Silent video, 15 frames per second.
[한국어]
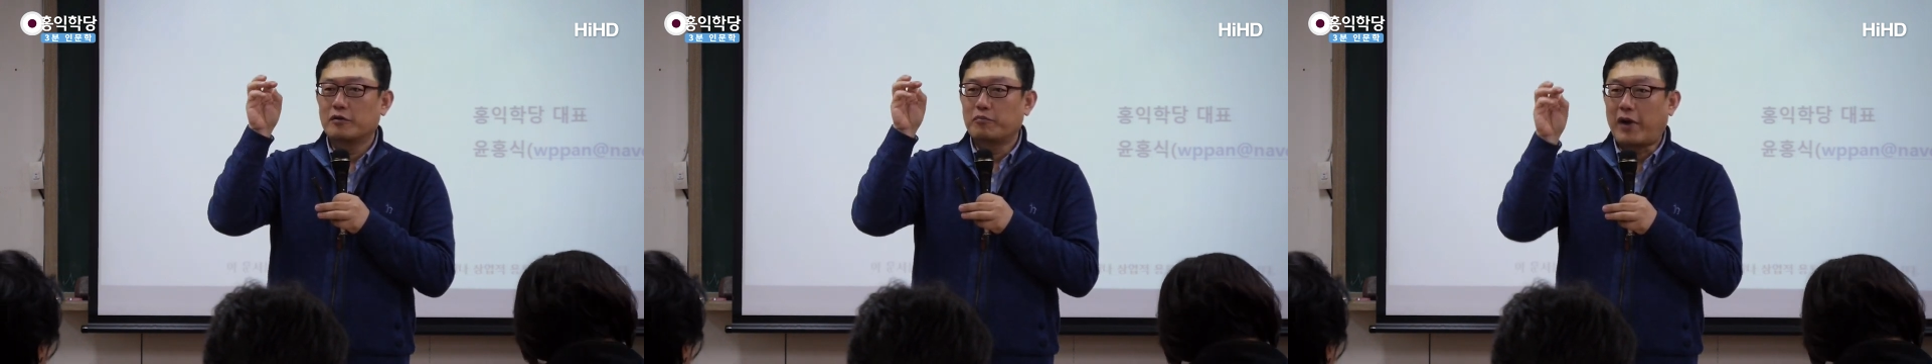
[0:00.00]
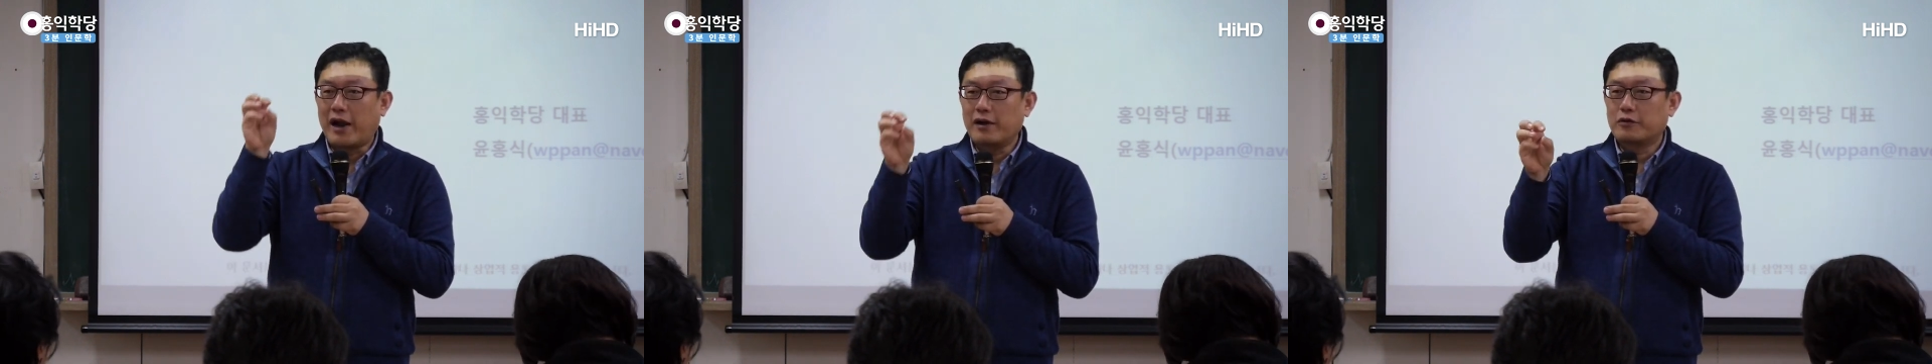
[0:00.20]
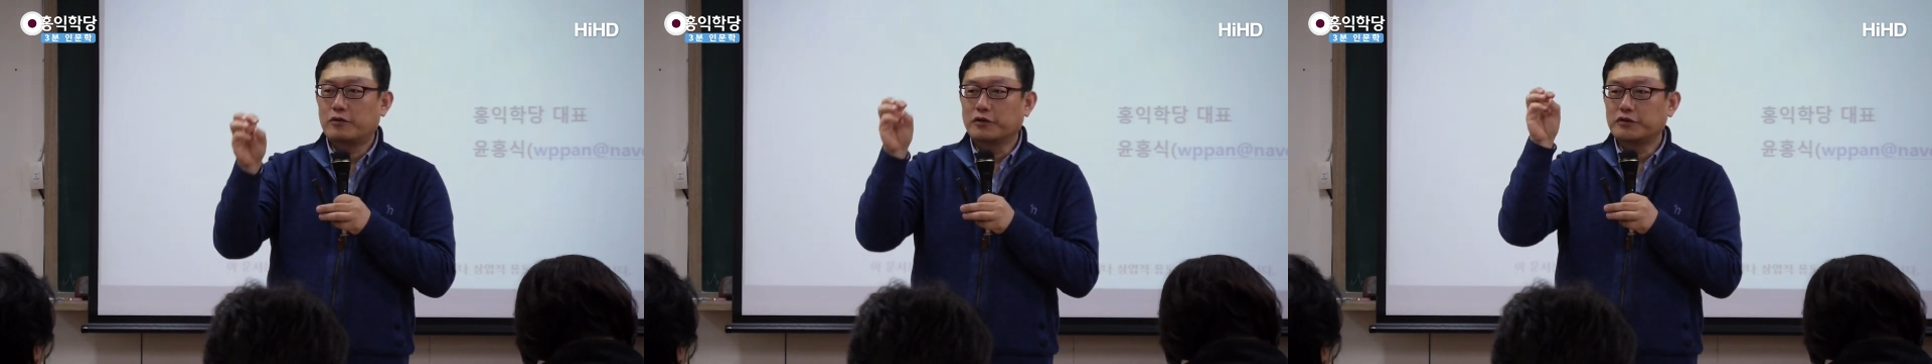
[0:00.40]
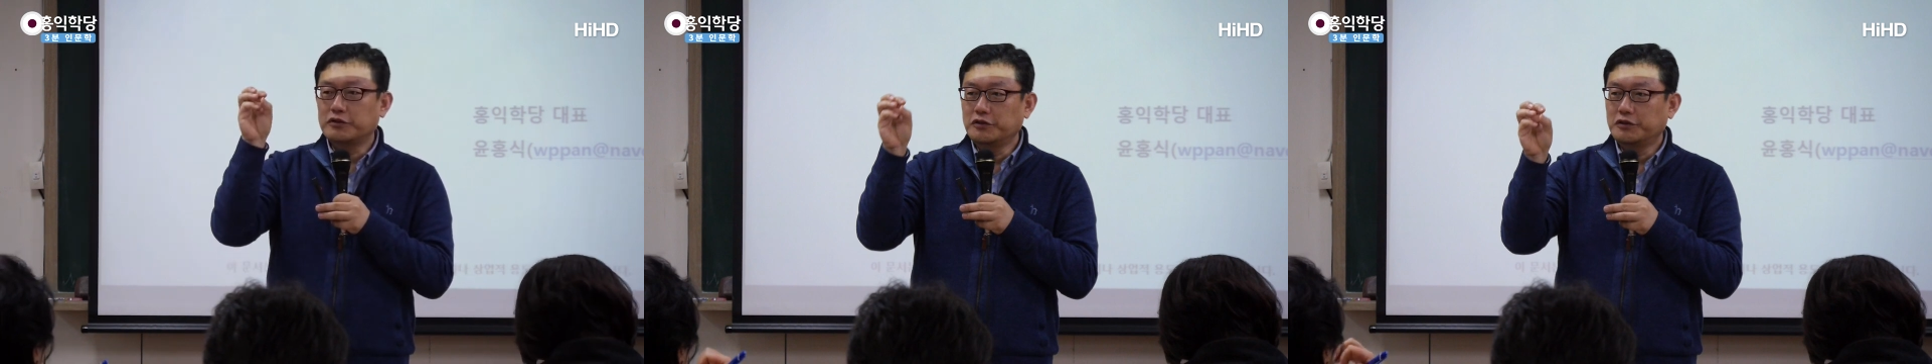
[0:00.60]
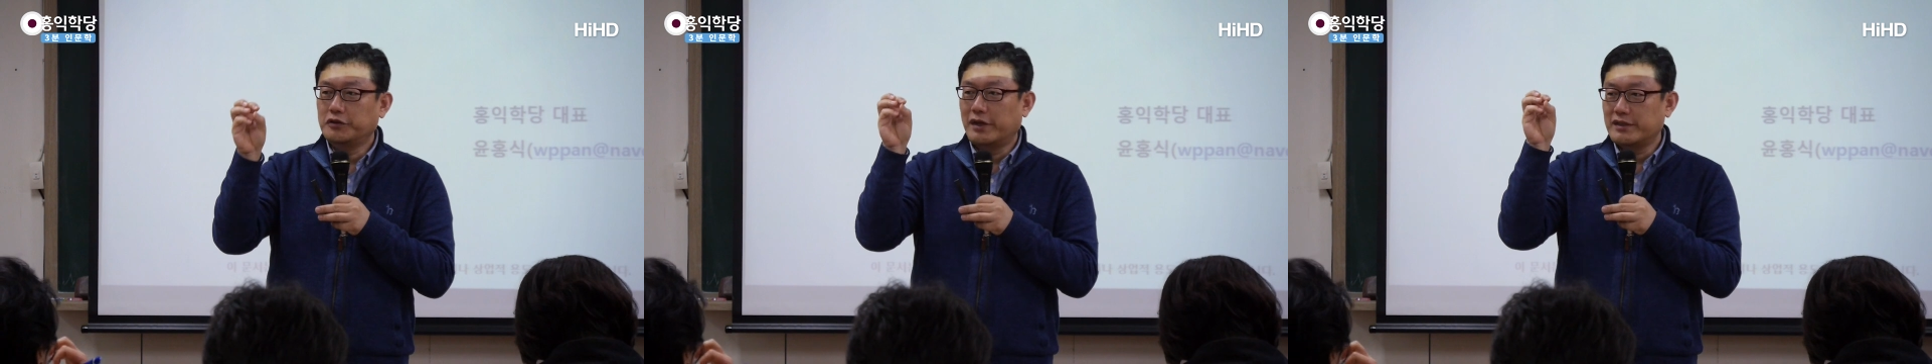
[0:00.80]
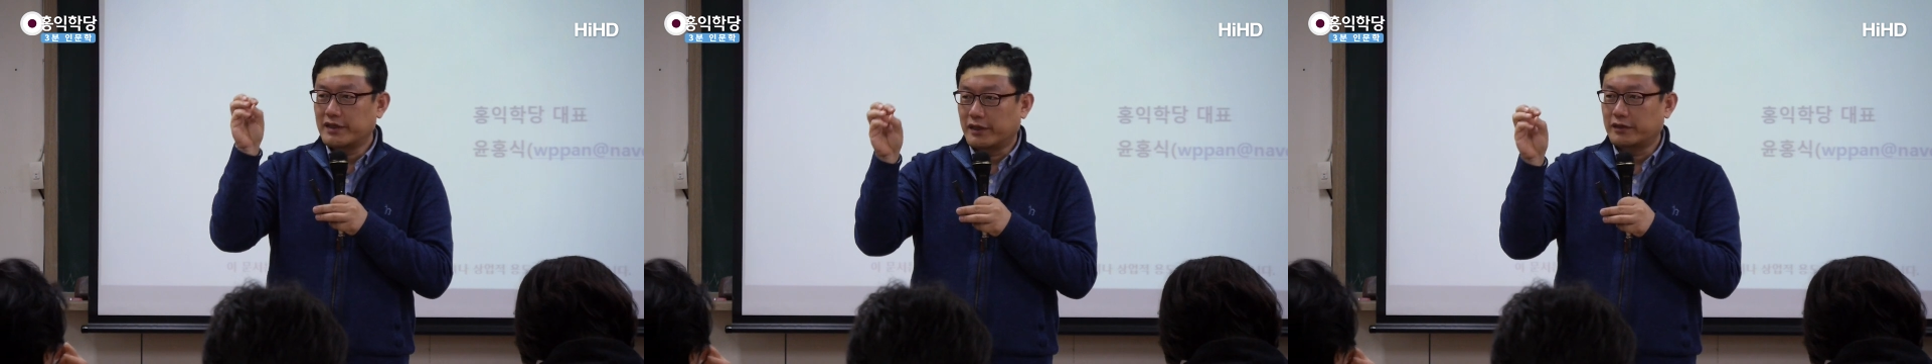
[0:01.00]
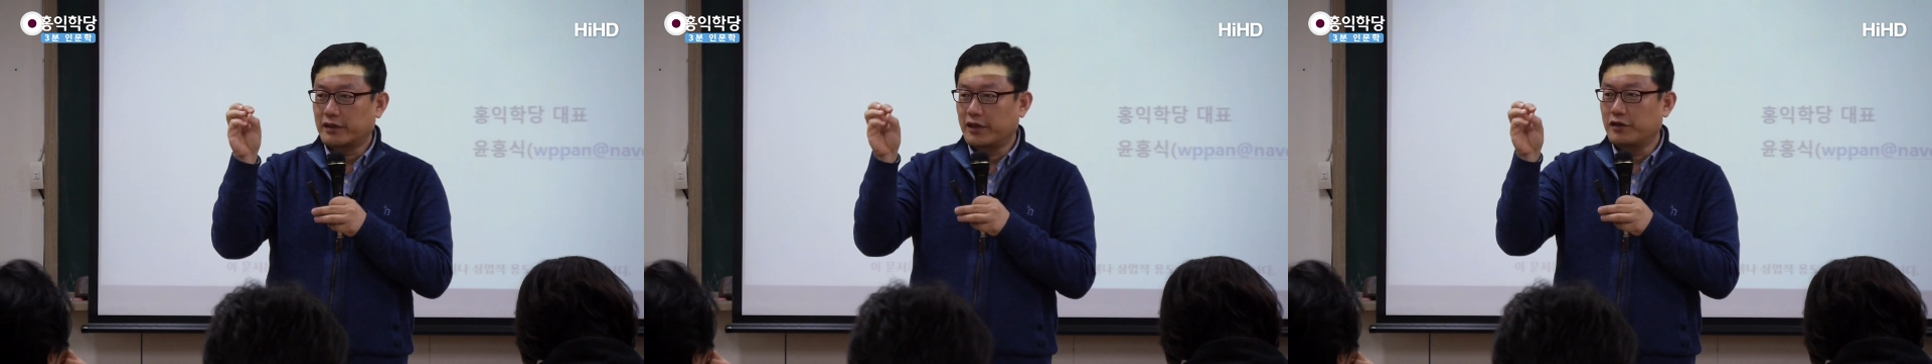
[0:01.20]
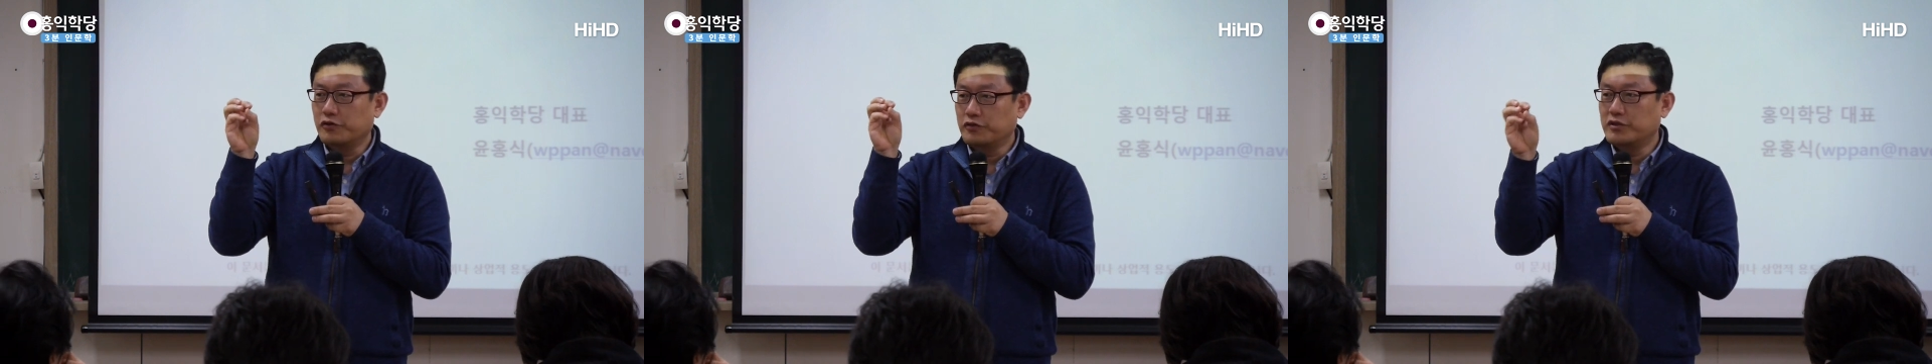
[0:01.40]
맑고 순수한
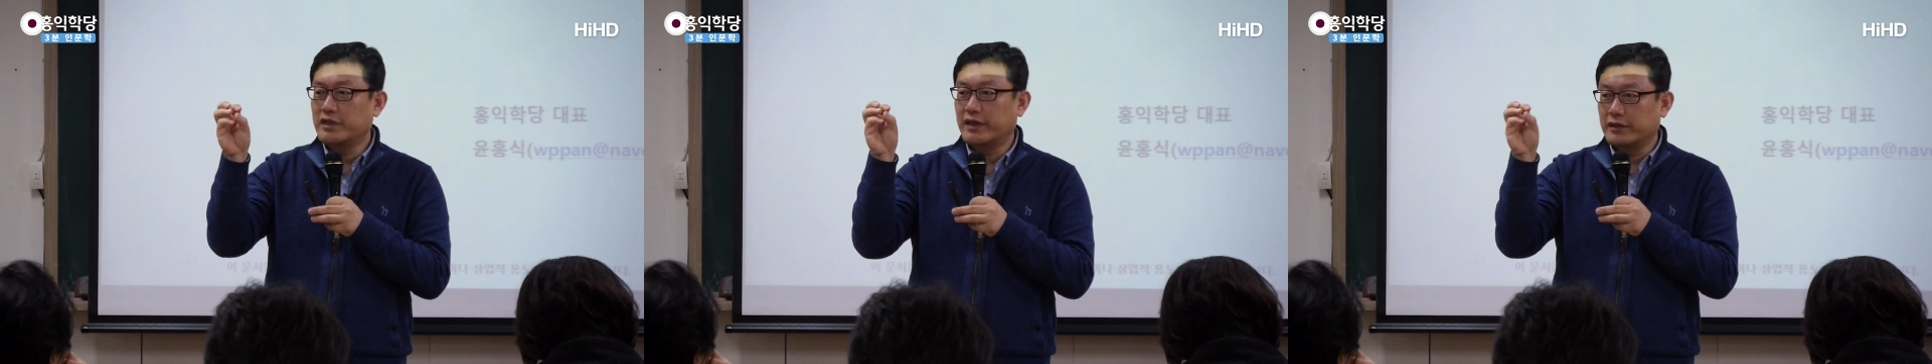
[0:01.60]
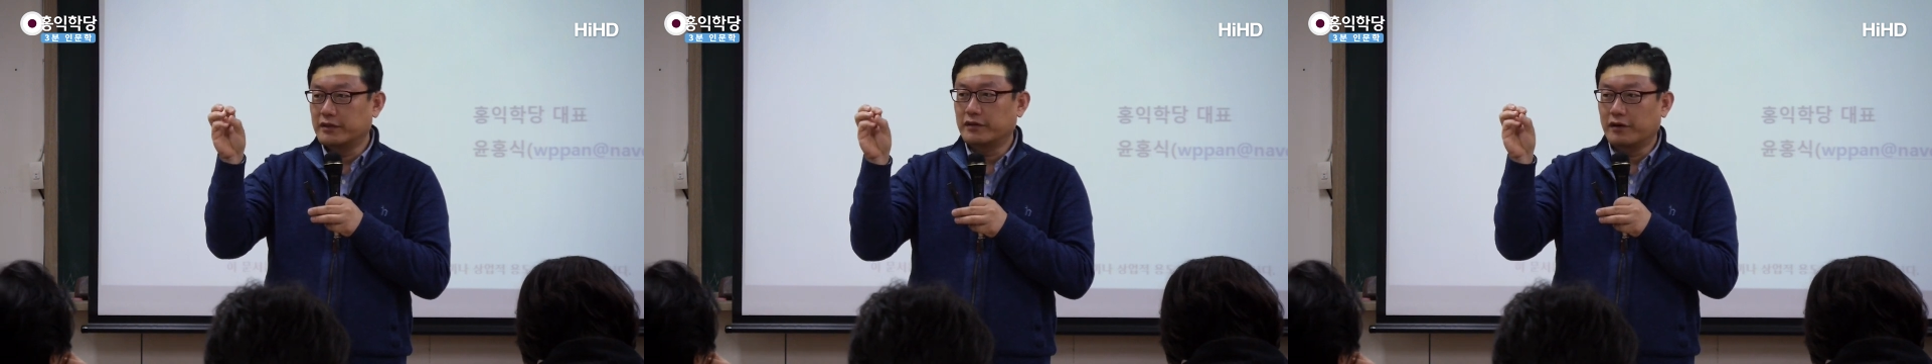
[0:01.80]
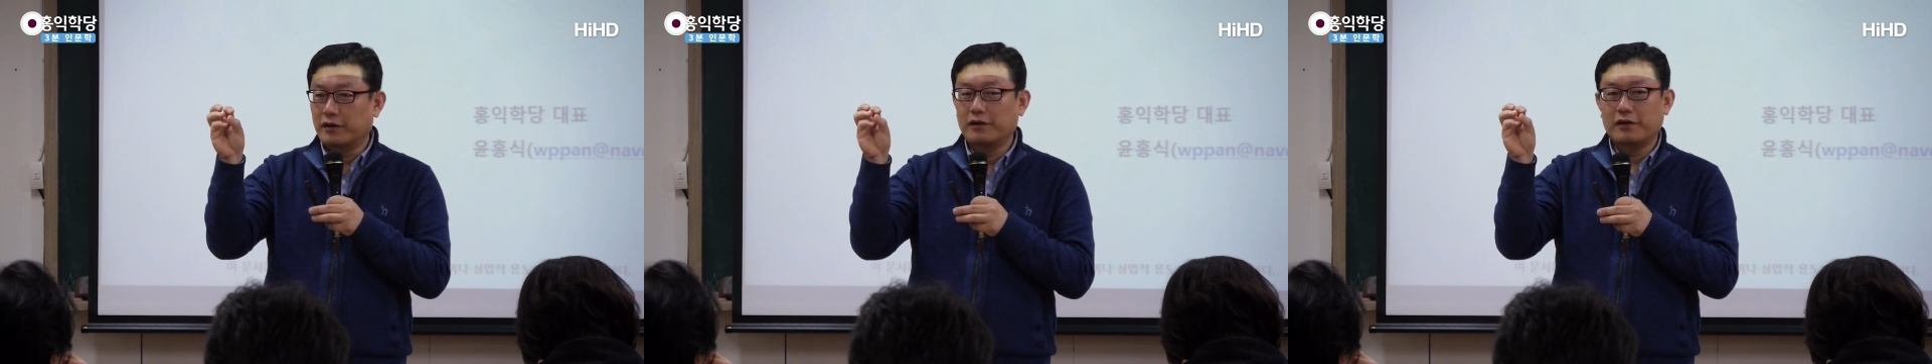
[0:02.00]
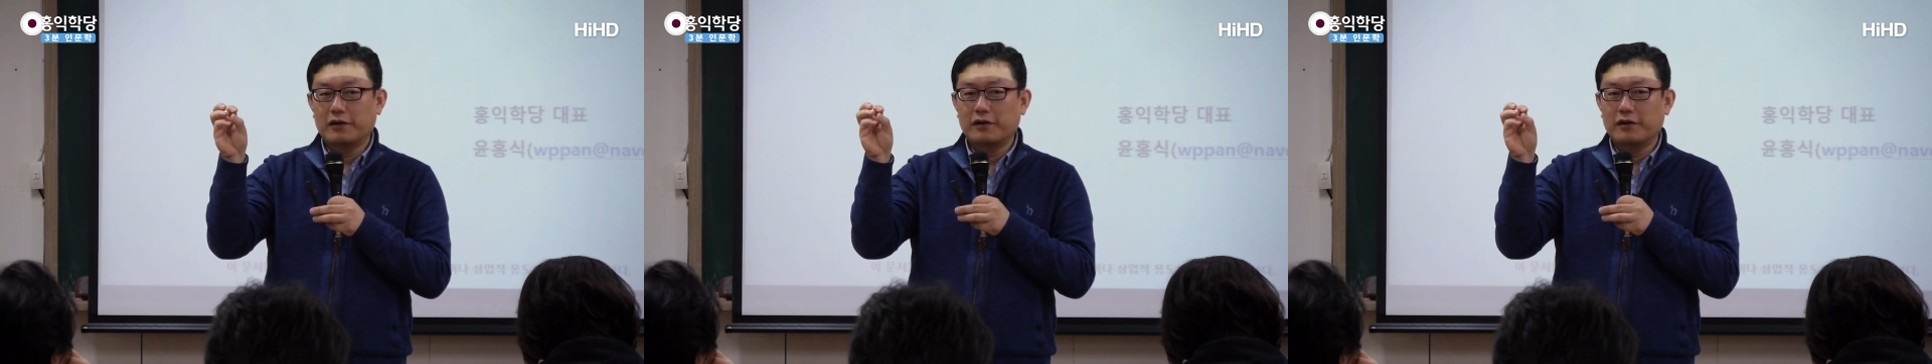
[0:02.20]
상태를 유지하는 거.